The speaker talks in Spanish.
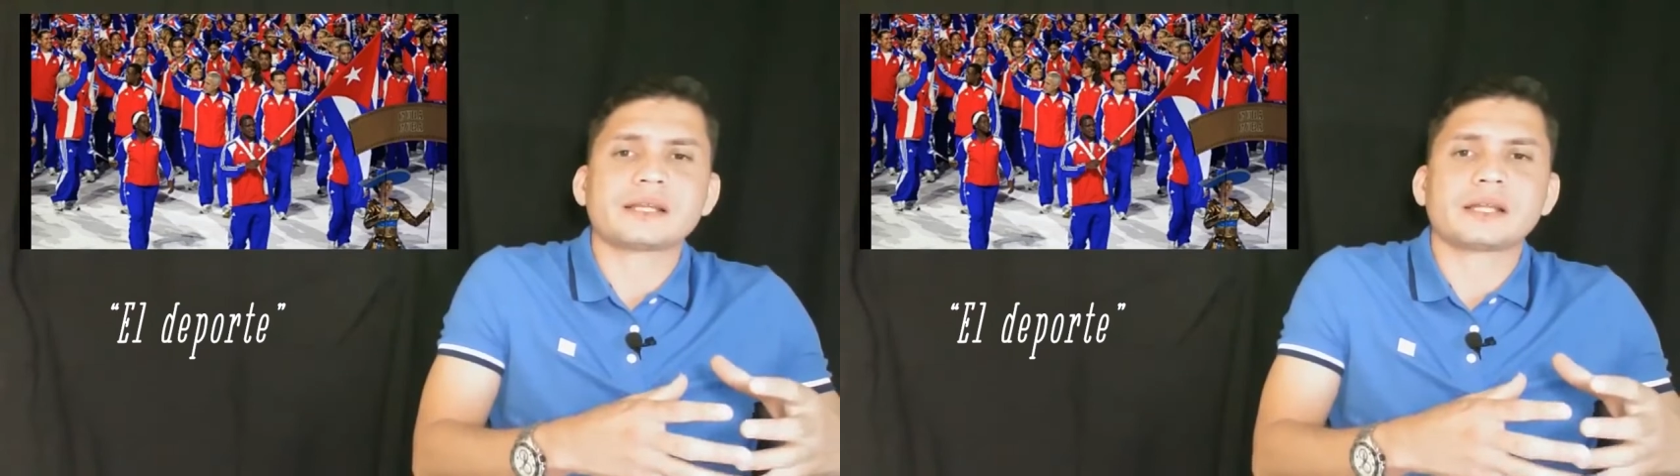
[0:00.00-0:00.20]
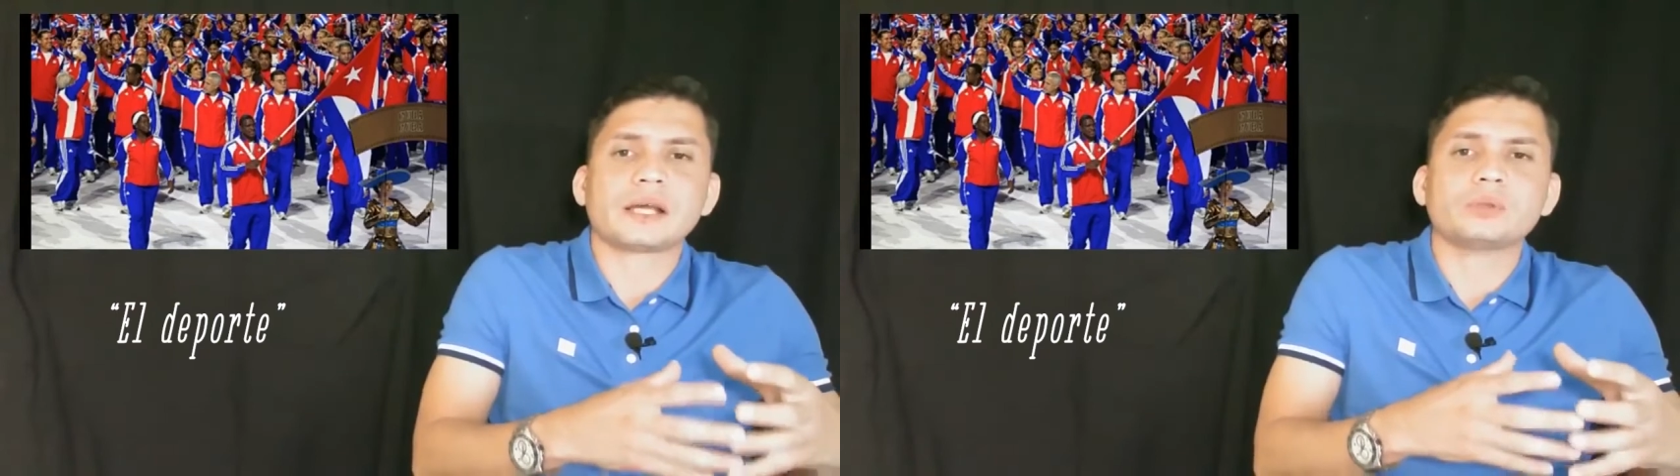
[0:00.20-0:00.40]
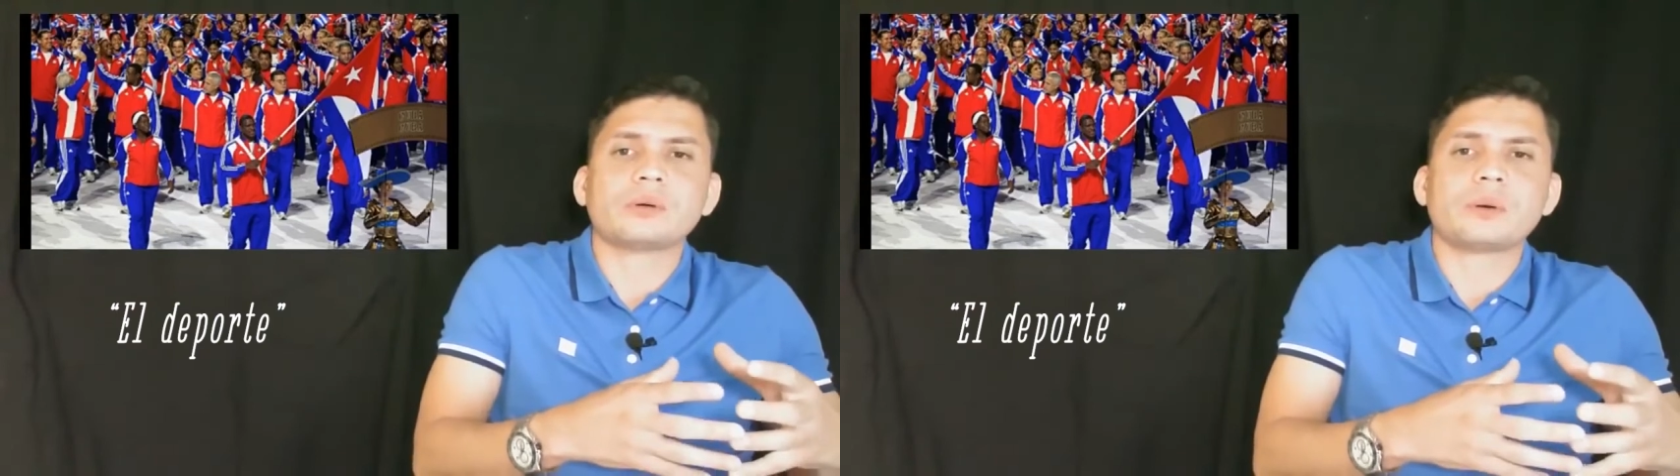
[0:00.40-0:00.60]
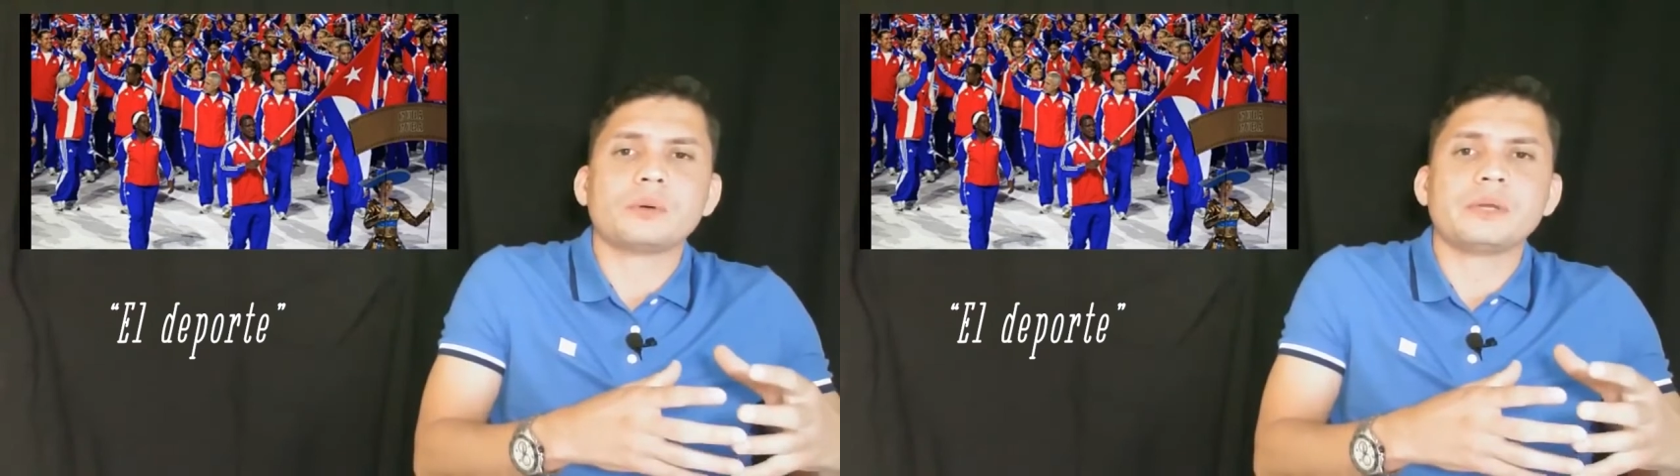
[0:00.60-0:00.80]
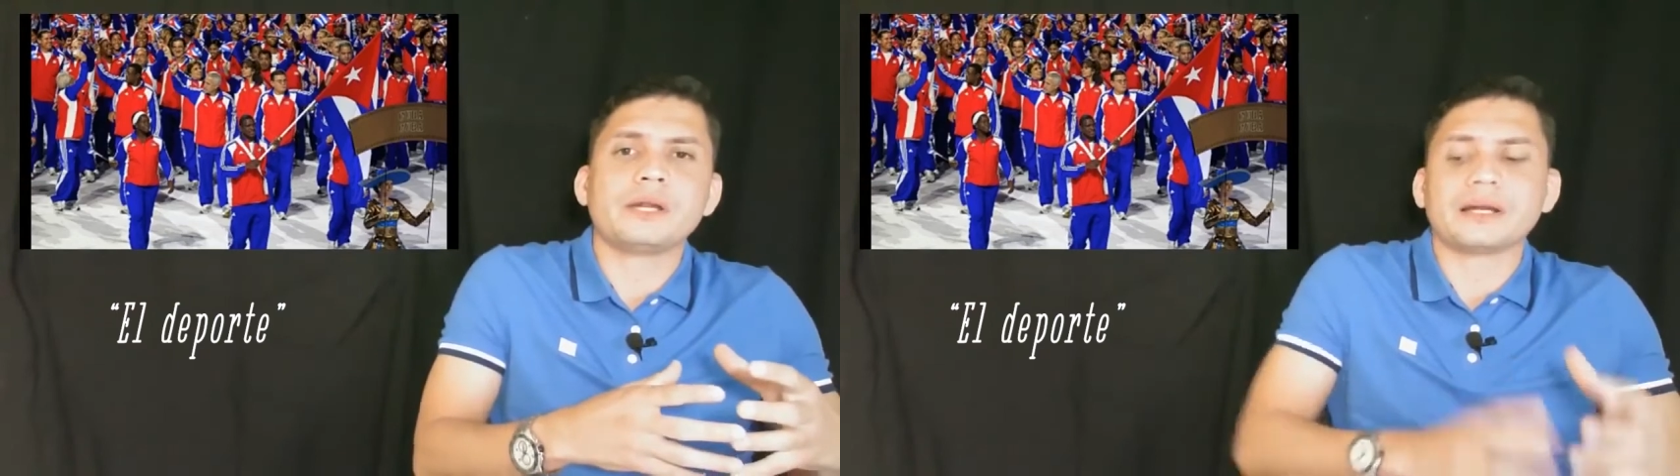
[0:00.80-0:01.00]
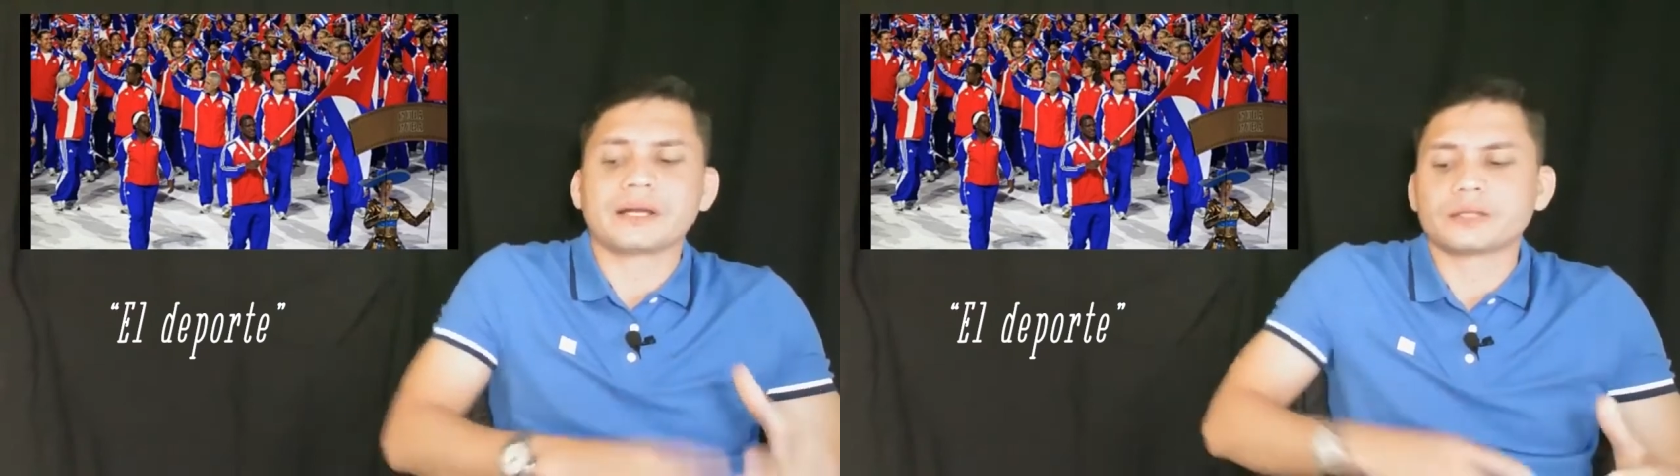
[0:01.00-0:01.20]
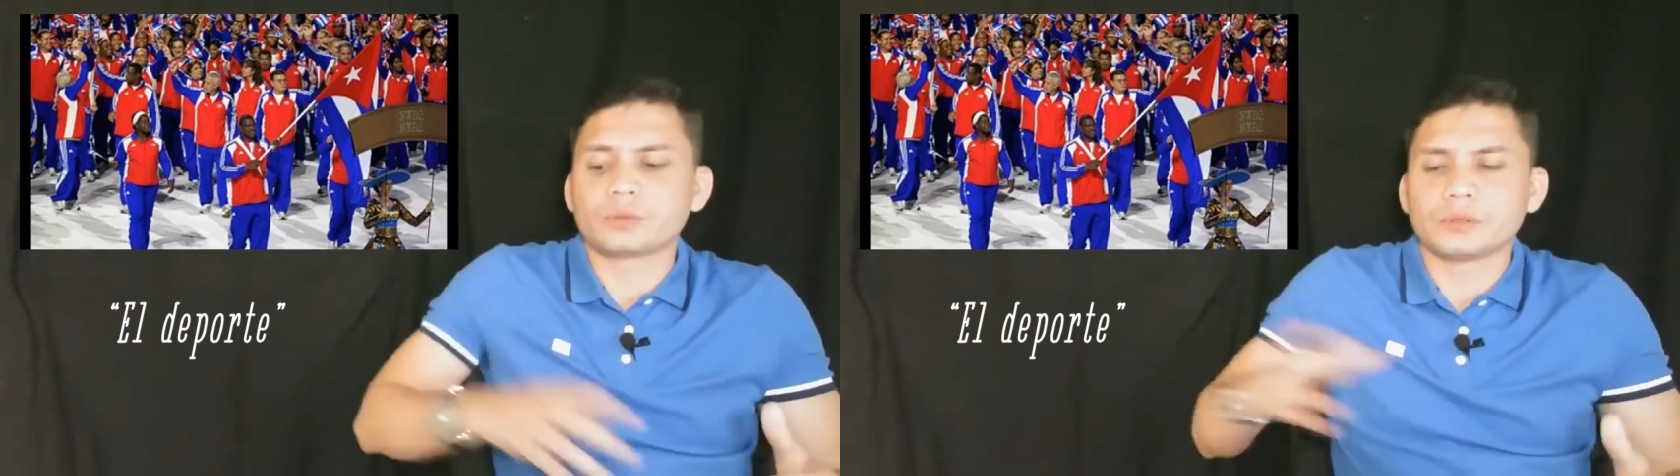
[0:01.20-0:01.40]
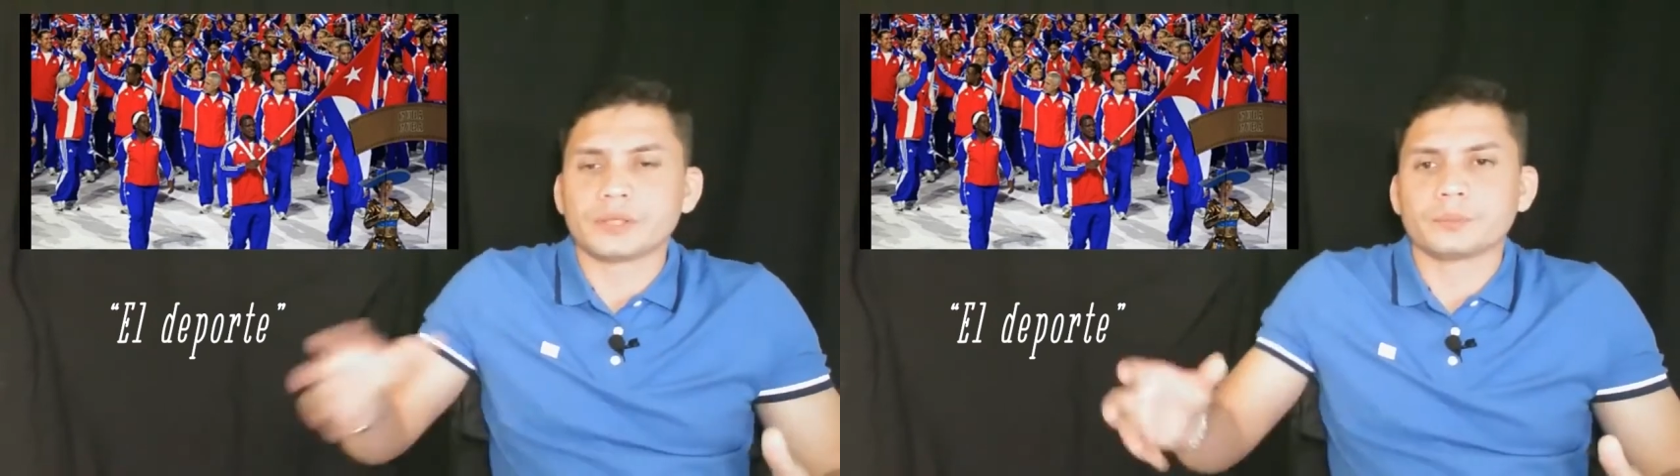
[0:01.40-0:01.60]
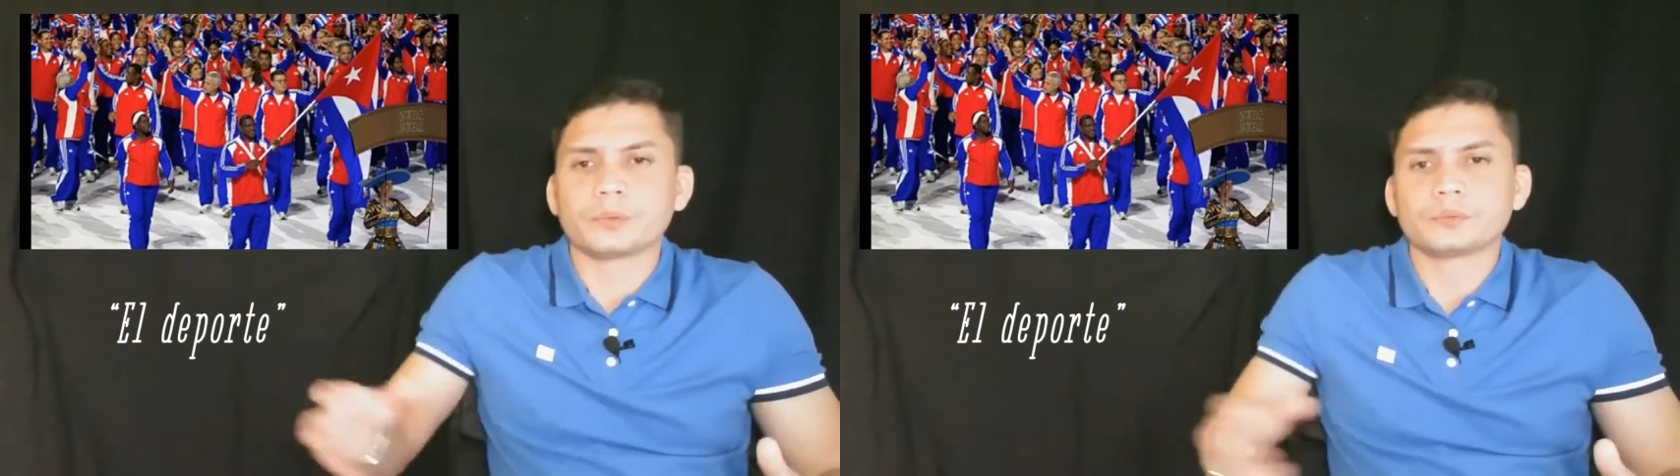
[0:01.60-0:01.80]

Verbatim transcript: de qué usted va a vivir el resto del tiempo.